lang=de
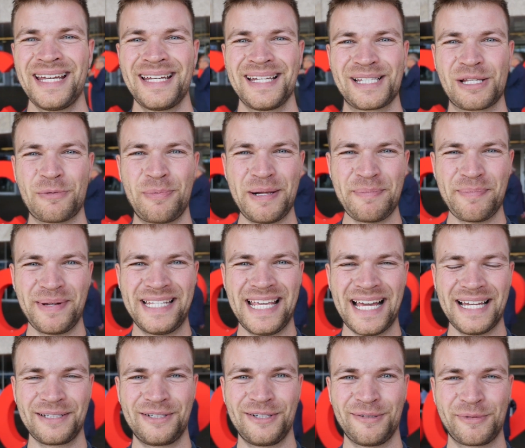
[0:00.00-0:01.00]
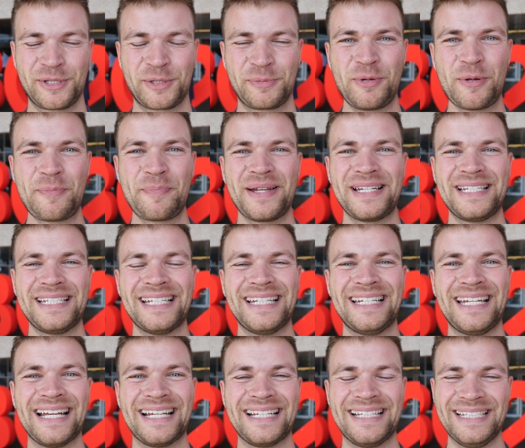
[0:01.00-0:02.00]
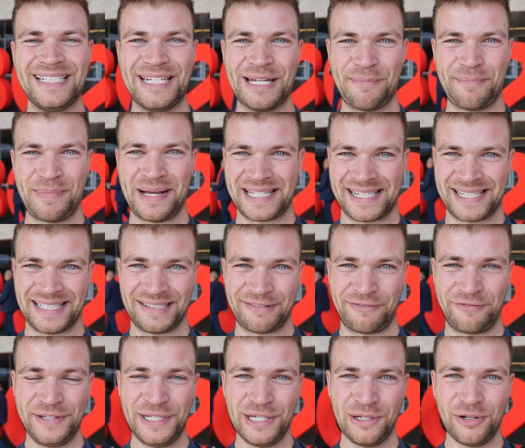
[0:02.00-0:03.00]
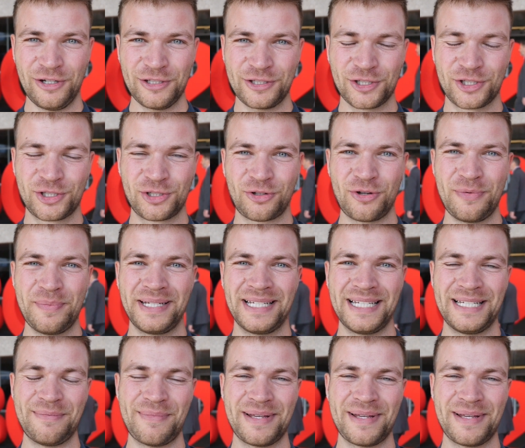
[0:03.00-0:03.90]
Sobald man hier ankommt, spürt man die Energie der Masse. Viele Leute strömen in die